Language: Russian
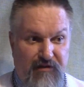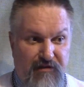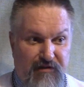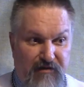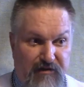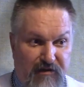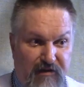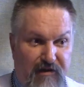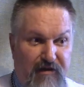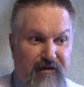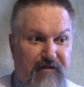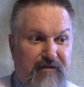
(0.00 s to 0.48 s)

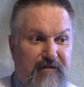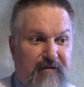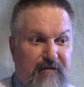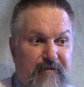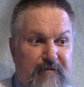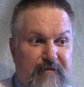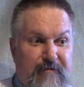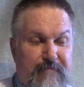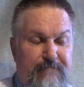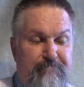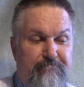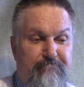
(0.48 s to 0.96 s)
исцеляйте.
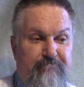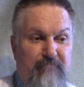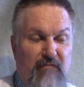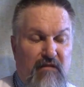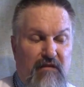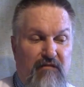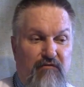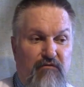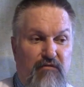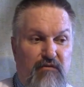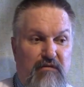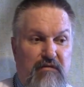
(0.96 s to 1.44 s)

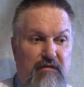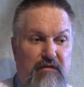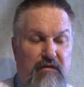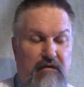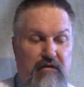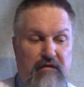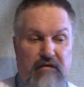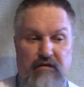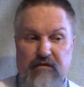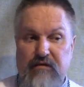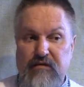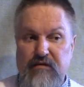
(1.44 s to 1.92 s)
Вот,
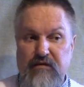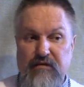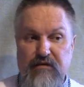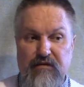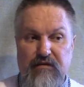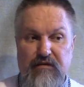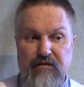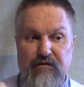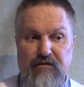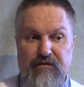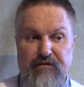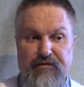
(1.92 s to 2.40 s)
э,
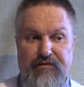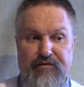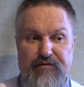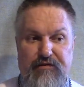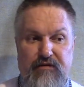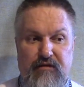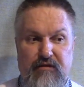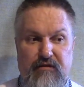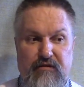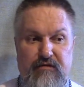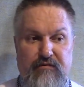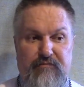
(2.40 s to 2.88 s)
и
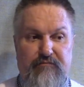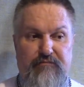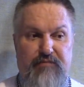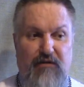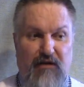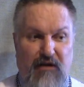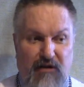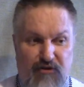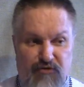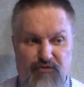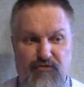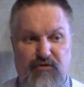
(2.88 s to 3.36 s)
э,
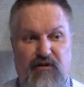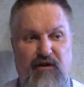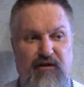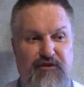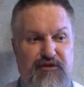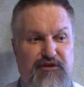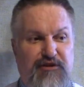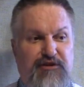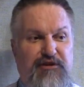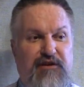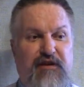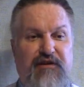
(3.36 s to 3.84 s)
прокаженных
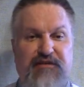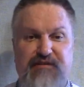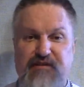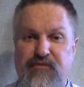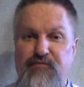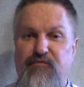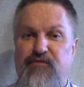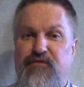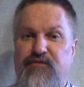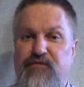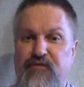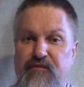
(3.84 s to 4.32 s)
очищайте,
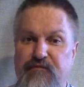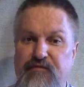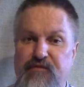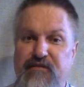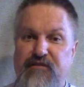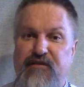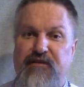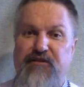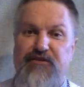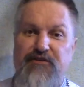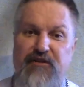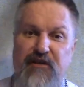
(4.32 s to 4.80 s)
мертвых
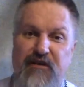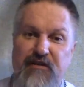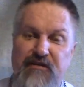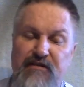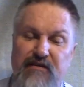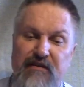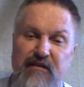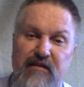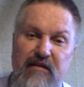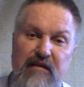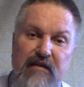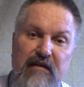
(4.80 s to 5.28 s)

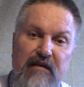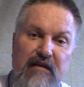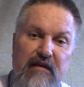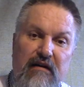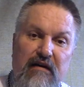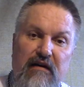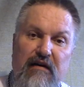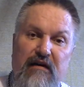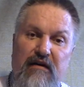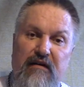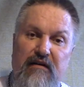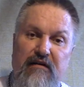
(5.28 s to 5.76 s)
воскрешайте,
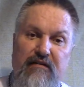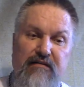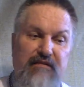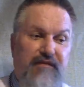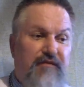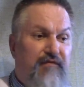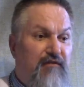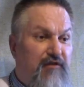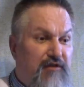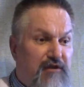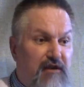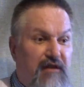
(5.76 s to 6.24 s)

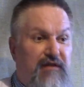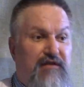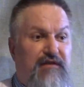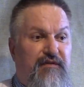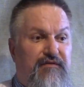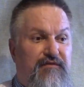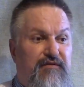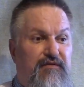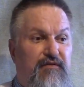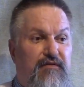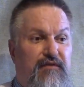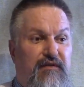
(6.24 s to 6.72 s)
совершайте
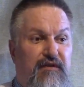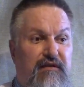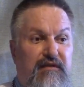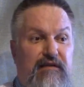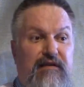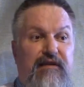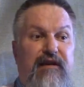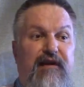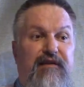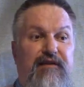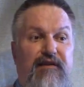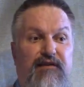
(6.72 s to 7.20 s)
все это,
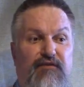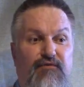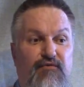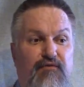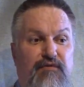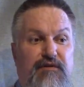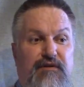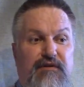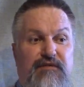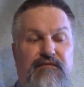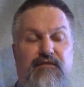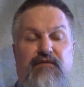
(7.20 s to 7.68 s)
деяние
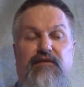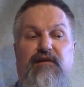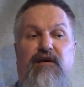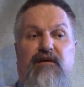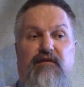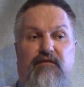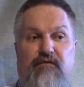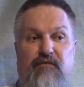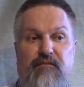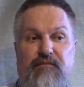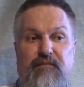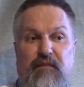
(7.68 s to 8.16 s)
Духа
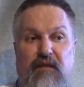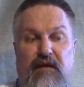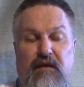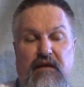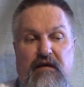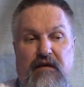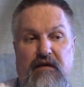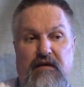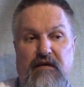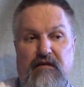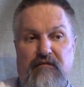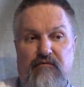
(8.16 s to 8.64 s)
Святаго.
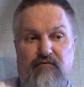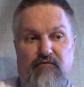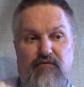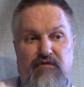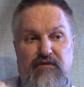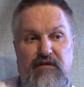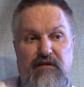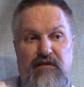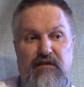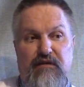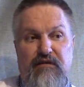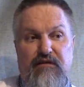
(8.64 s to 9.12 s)

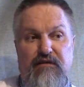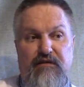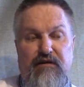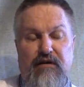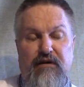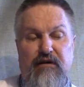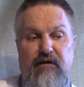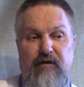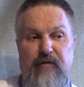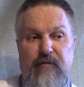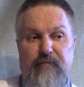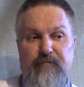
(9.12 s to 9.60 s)
Вот, и
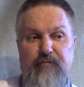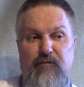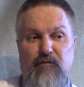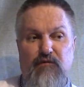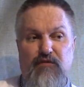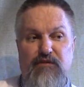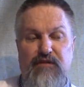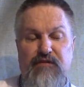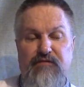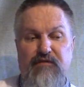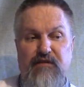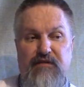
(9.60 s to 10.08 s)

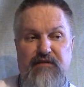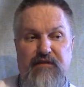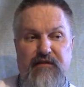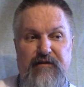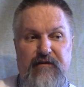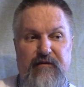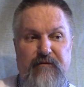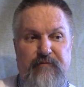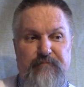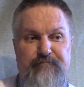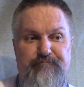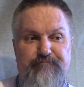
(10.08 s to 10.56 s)

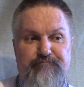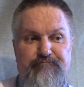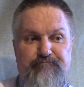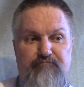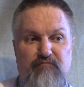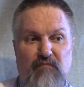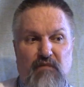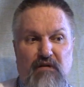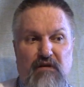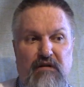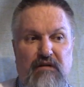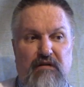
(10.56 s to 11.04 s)
удивительно,
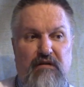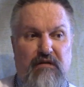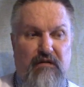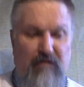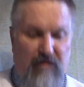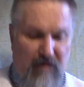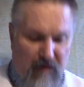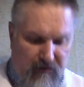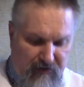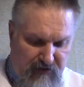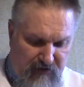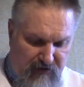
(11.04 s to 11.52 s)

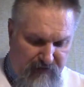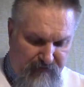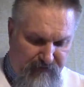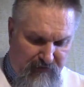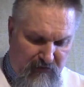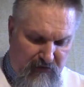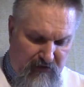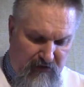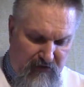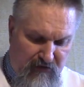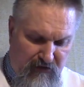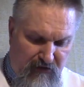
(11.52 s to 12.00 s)
когда
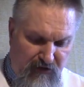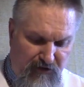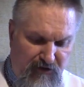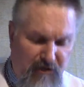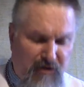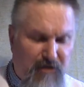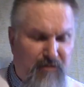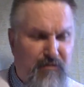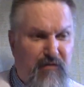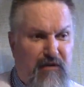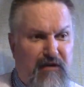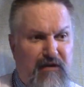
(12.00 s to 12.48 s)

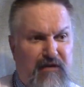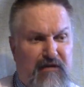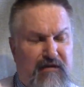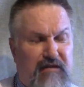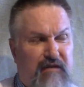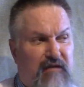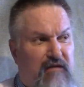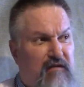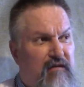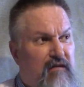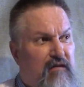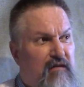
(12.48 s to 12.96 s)
начинаешь
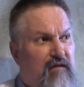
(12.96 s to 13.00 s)
молиться,